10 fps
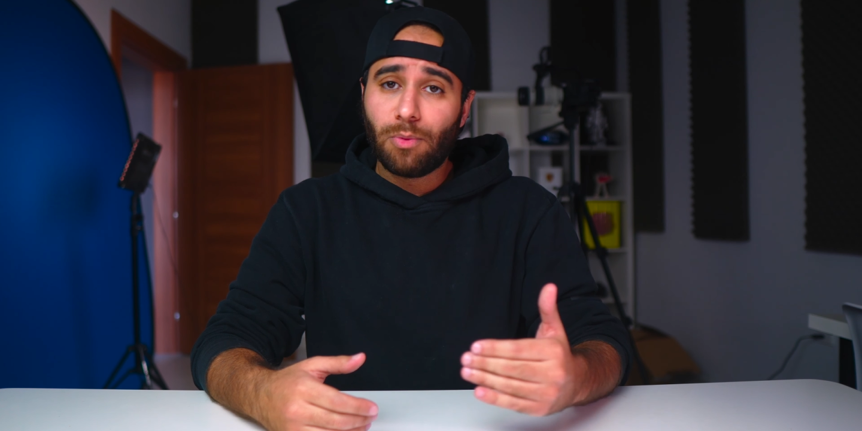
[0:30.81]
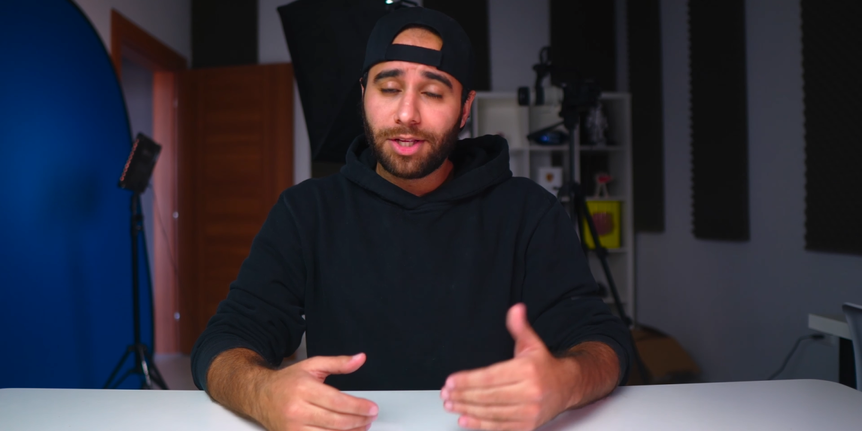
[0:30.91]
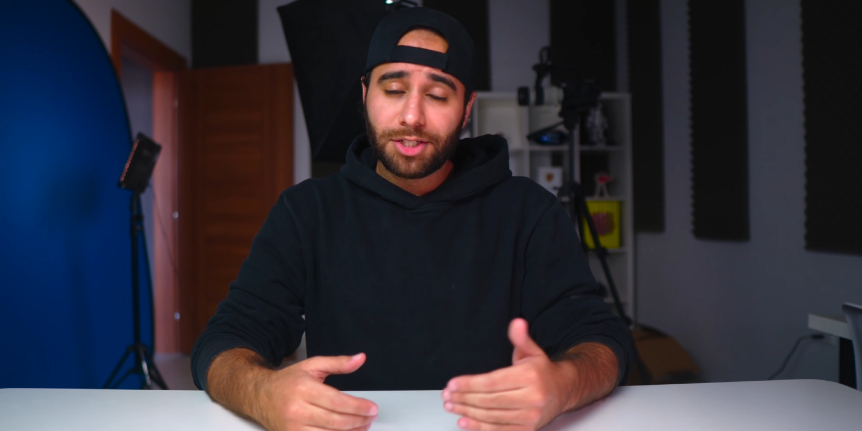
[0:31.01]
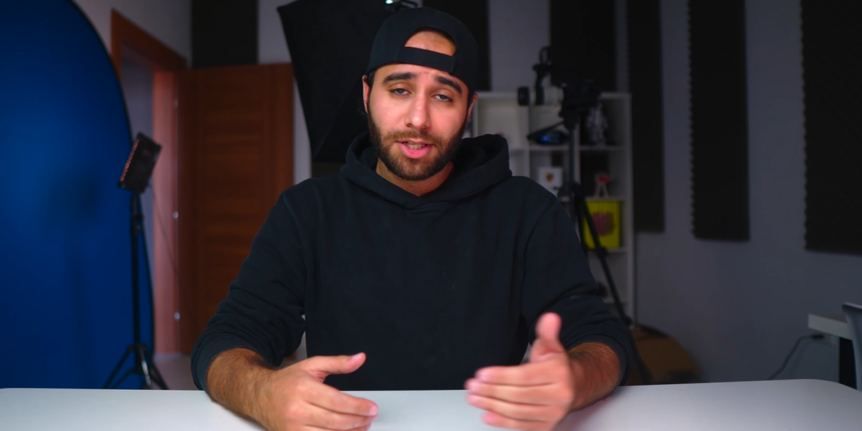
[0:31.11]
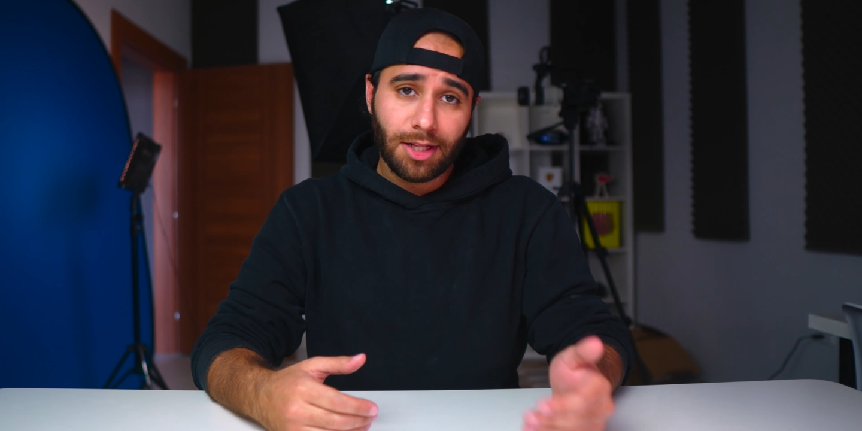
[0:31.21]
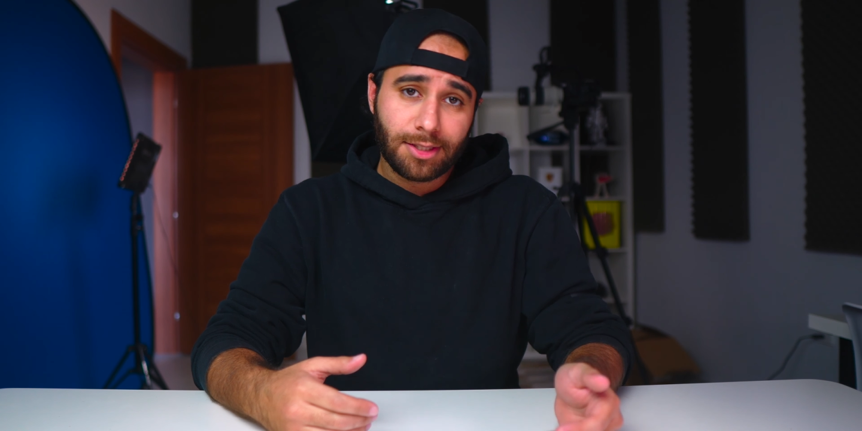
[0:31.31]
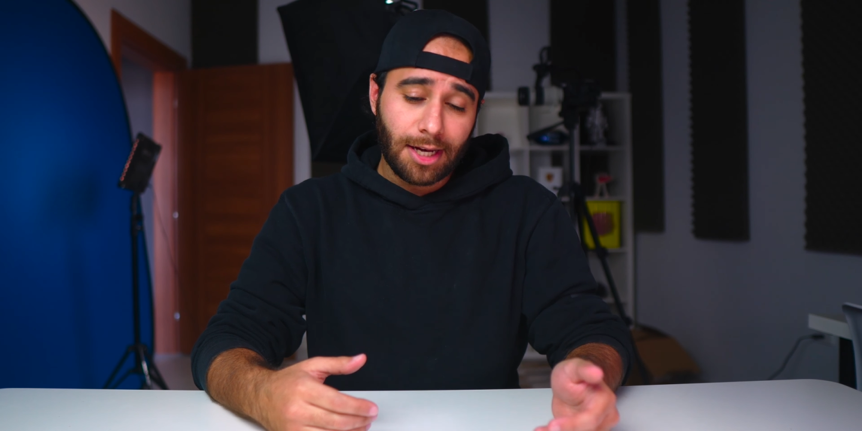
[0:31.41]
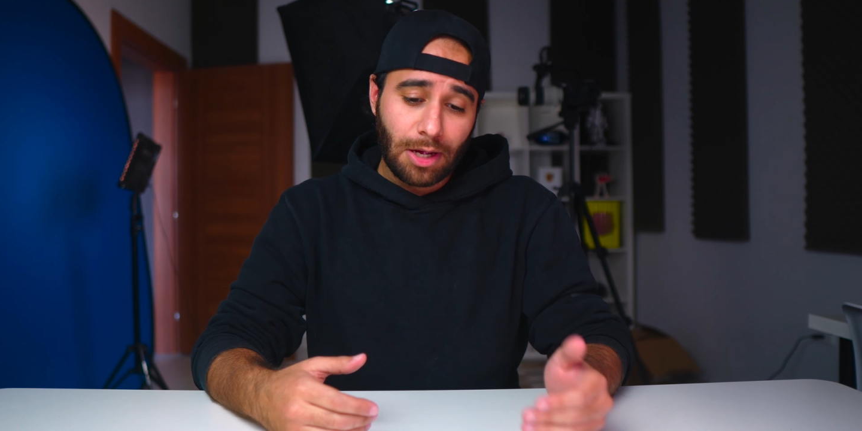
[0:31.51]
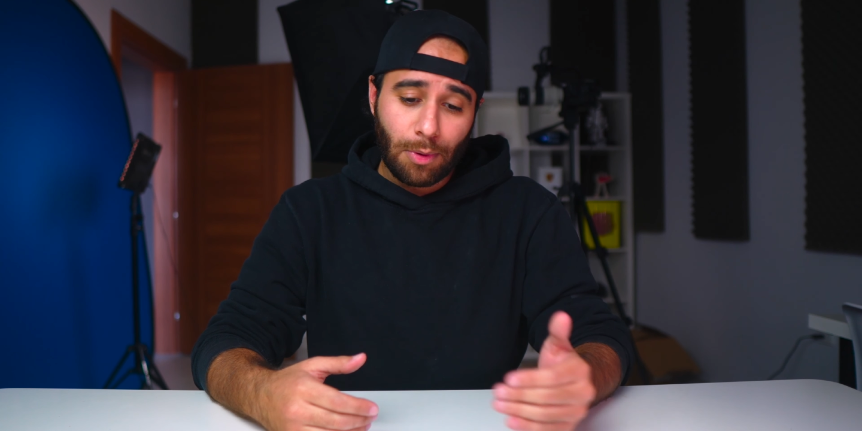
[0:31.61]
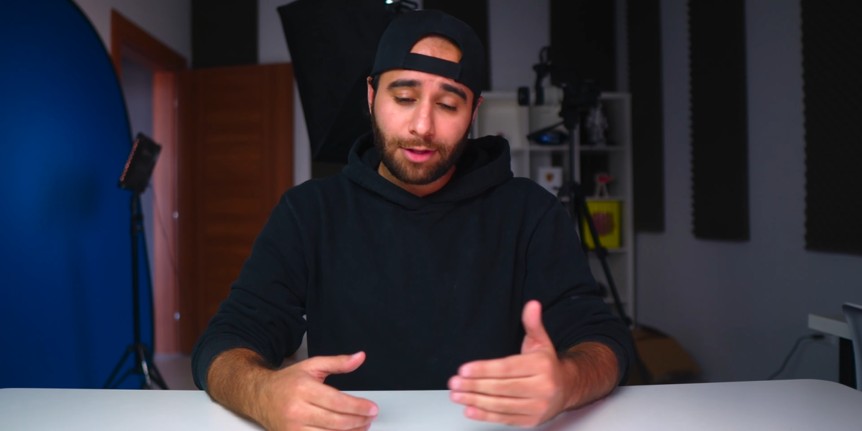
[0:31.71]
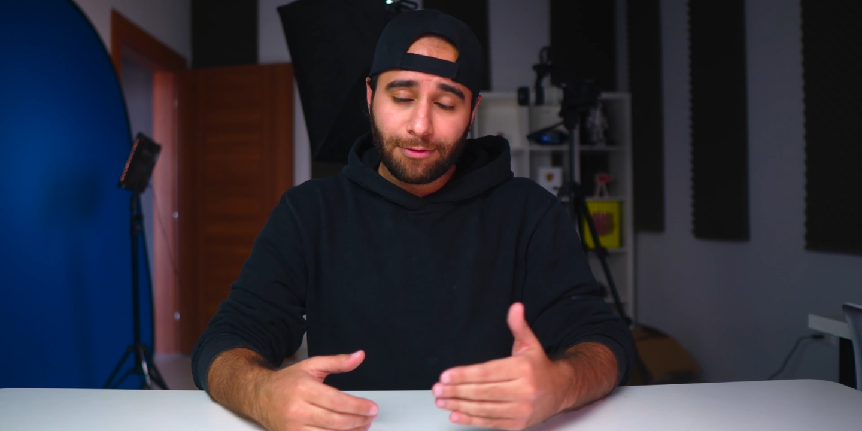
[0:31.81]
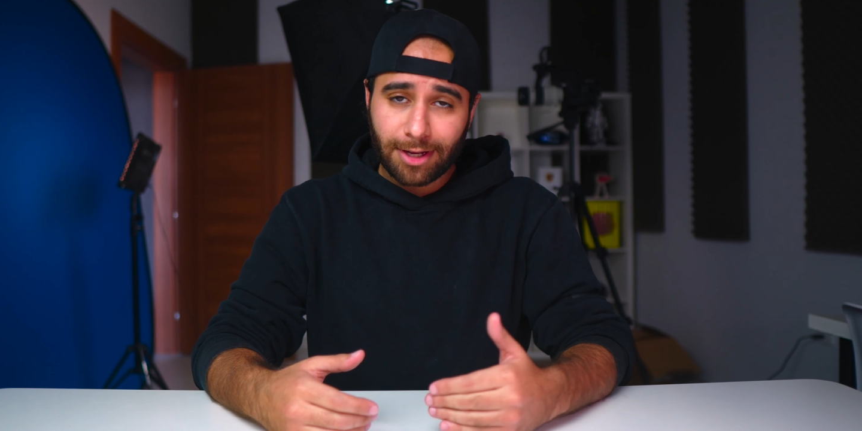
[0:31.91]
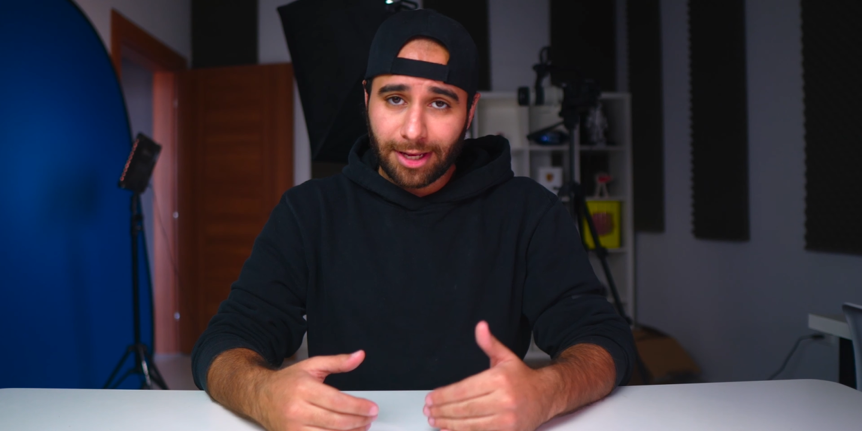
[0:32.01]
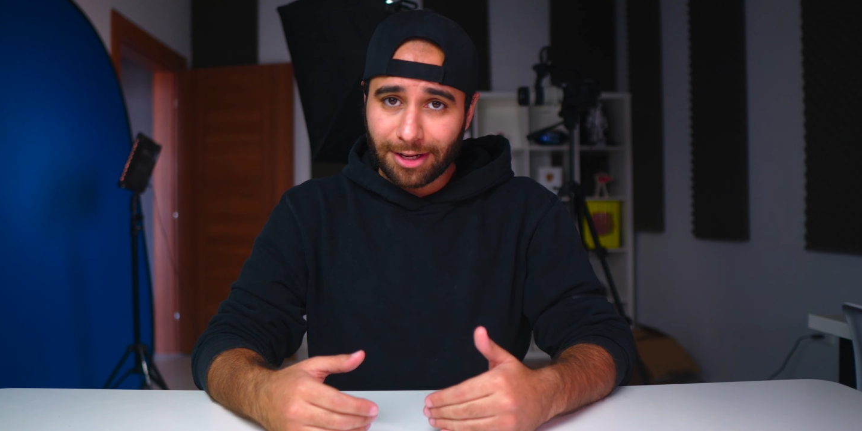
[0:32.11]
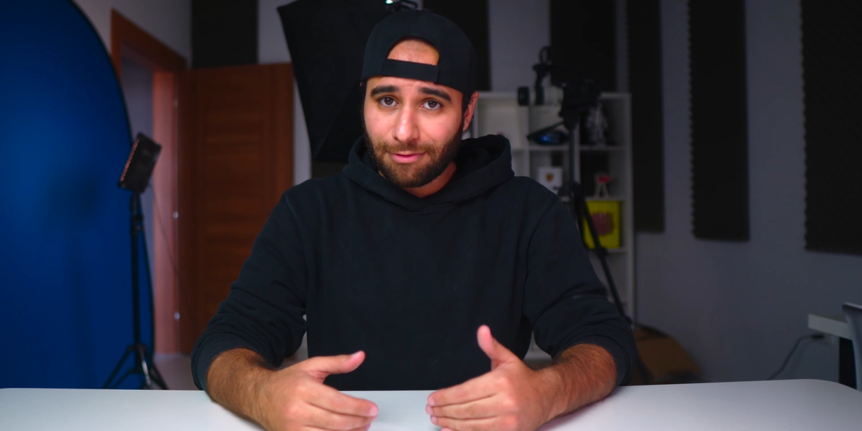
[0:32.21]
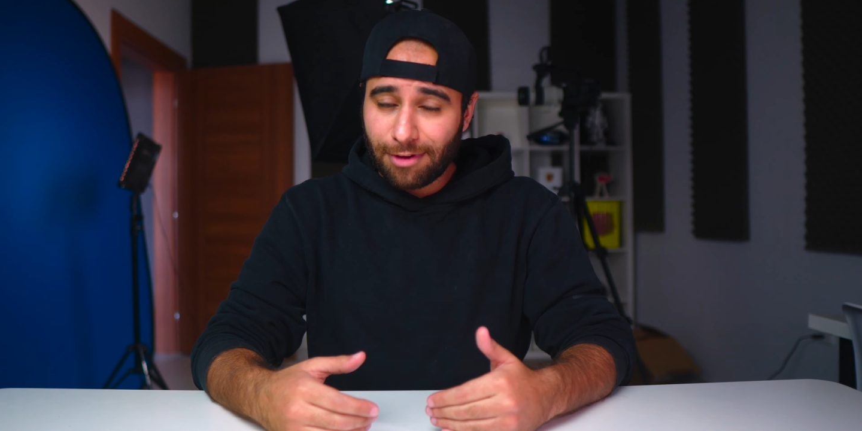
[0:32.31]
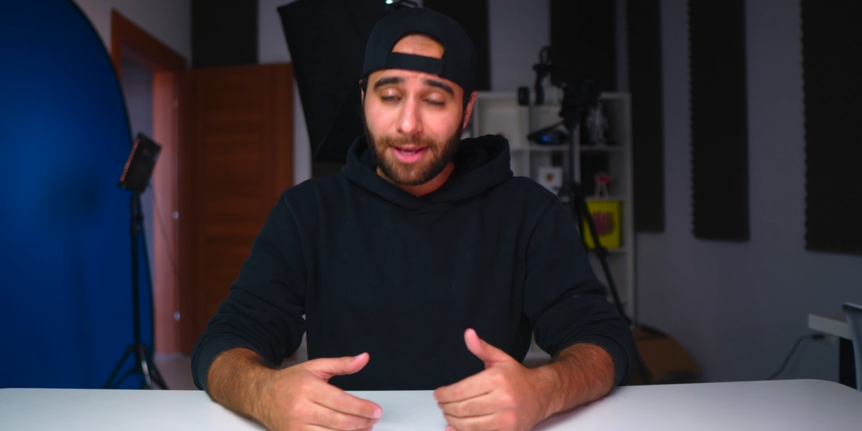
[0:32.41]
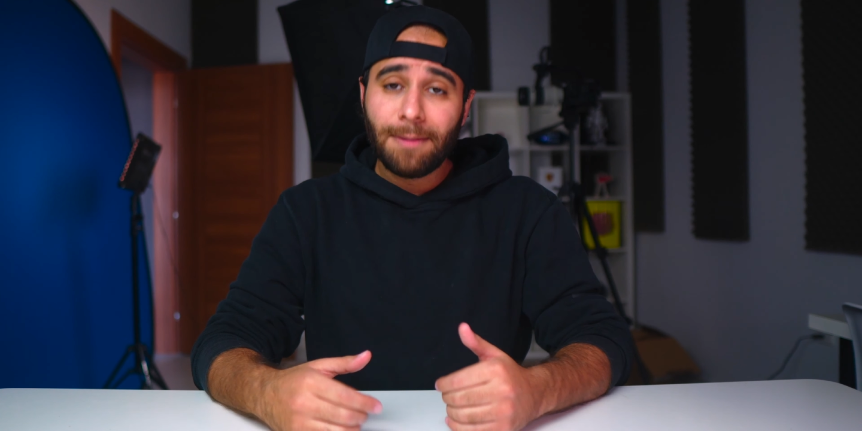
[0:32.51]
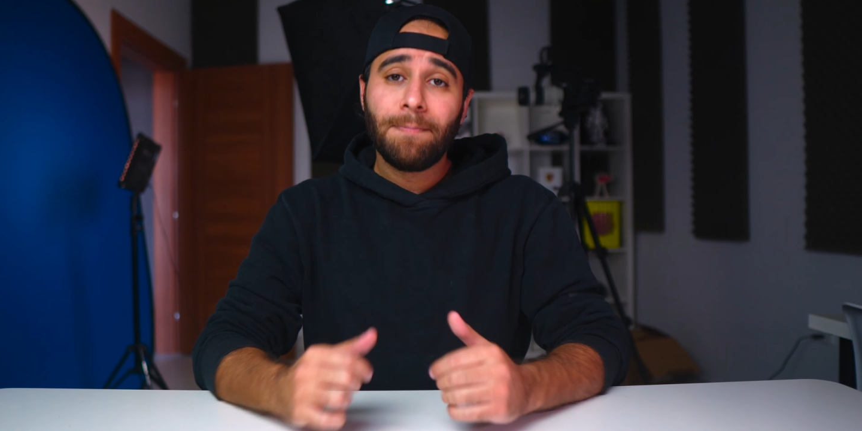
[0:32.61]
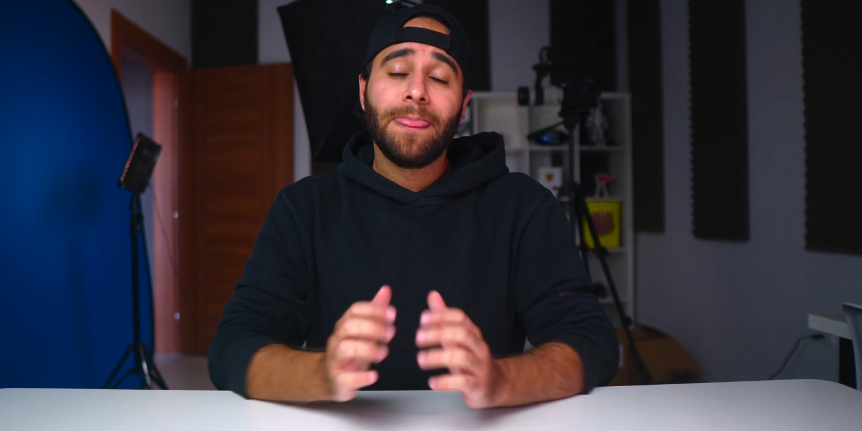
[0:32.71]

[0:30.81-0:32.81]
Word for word: وايد اشتغلت عليه وايد فكرت فيه